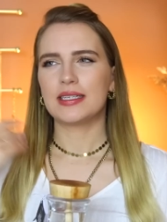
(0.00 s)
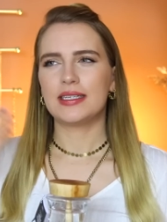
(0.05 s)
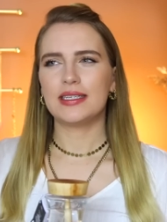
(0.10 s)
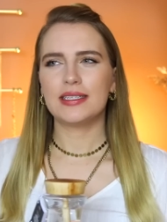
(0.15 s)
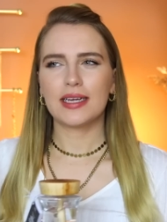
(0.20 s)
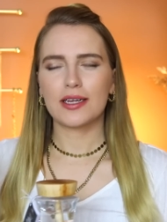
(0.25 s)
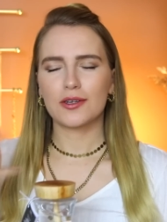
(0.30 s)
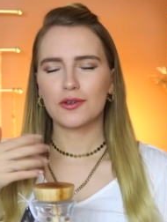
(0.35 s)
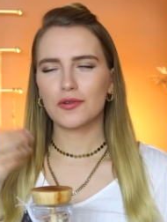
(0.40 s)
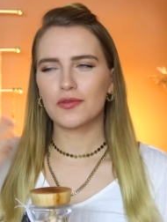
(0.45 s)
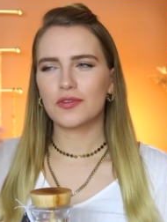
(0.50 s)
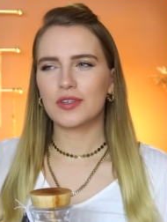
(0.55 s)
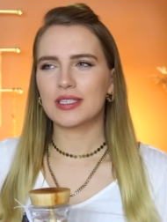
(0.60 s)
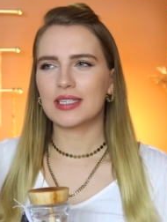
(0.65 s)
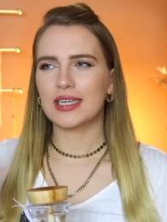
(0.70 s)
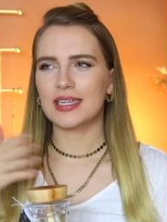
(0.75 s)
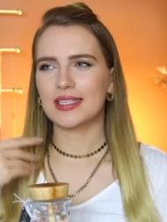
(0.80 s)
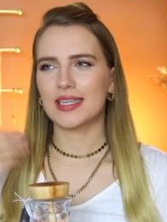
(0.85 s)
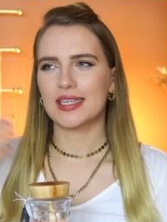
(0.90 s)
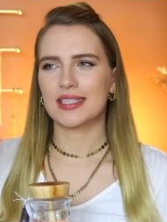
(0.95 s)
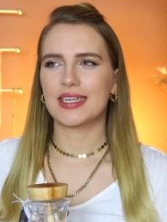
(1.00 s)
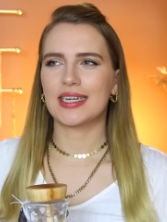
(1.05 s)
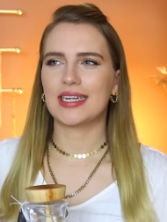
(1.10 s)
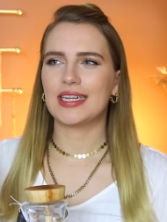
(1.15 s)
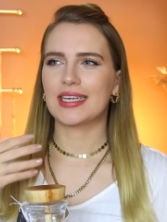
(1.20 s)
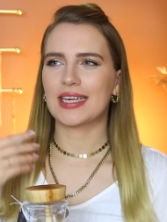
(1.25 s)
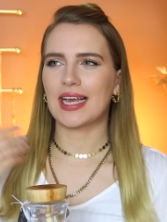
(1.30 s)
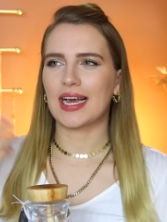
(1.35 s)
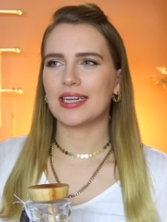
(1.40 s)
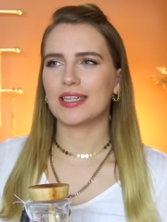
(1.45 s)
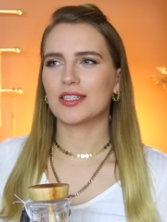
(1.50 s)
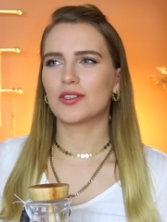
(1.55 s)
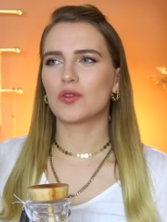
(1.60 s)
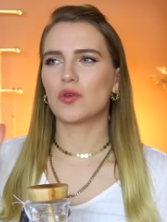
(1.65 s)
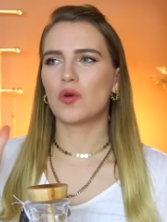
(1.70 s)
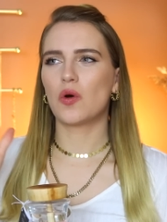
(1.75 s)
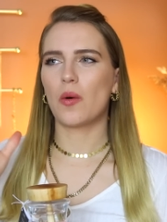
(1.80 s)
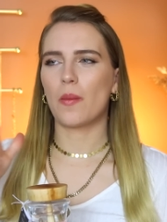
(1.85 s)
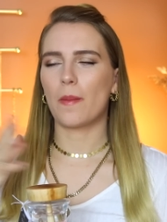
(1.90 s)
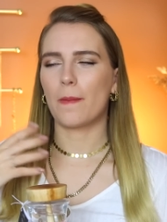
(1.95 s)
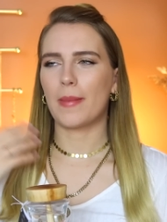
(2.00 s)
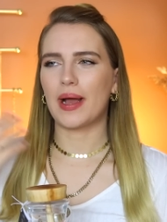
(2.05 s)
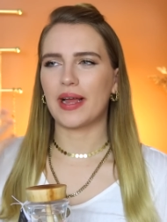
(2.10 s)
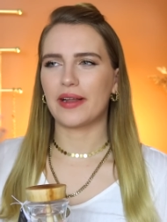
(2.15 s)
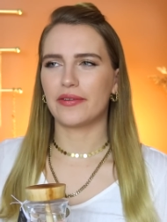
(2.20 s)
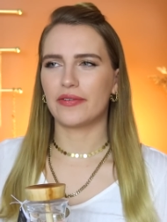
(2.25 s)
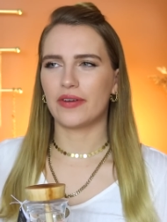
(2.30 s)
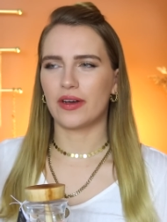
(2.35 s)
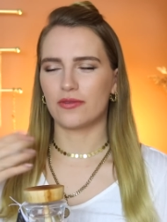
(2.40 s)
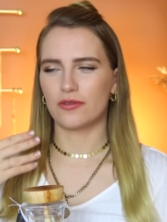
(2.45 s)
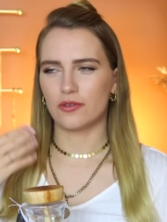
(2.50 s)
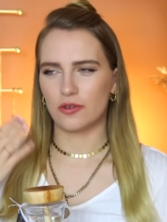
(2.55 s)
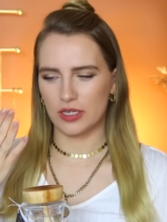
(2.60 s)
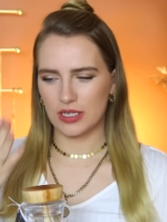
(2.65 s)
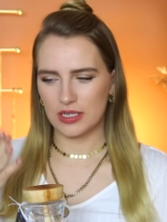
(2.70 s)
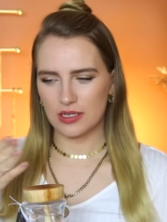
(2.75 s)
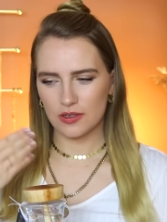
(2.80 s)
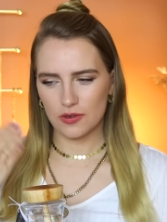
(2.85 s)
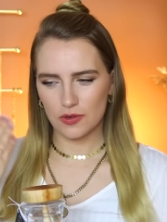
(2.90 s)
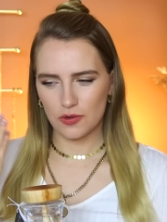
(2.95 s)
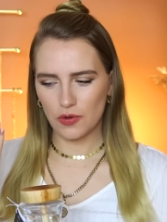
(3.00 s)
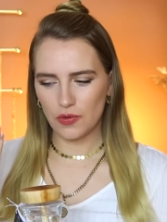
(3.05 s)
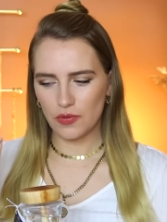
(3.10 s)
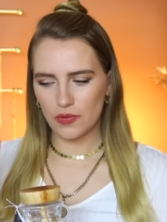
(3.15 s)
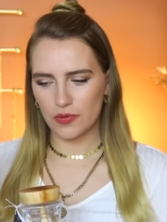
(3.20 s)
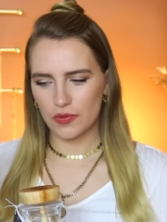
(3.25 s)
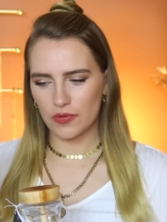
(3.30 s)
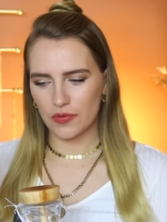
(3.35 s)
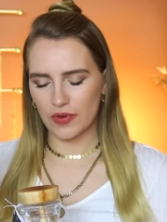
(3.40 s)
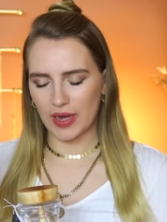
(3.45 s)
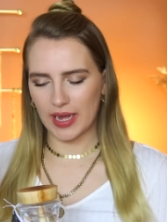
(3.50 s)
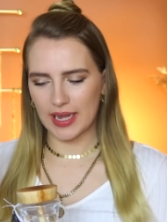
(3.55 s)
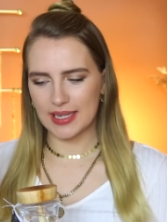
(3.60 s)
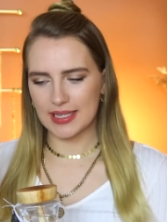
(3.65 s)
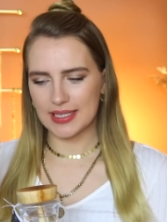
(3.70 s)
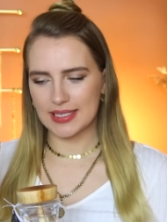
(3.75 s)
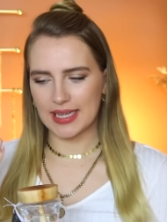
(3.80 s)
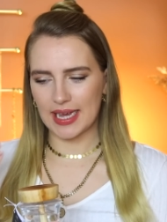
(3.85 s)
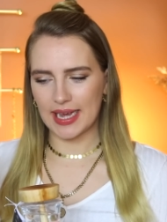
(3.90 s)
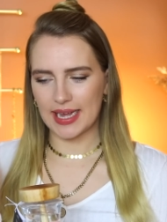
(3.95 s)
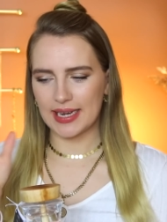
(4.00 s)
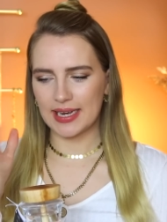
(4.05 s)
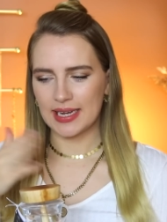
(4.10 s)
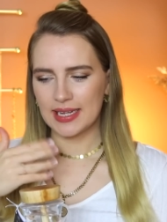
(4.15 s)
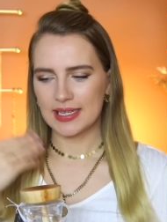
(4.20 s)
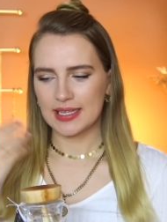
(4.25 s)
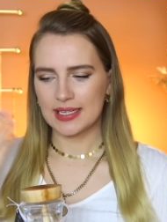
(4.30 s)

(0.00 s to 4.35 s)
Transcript: Dieser Duft ist jetzt tatsächlich gar nicht so mein Favoritenduft, weil es ein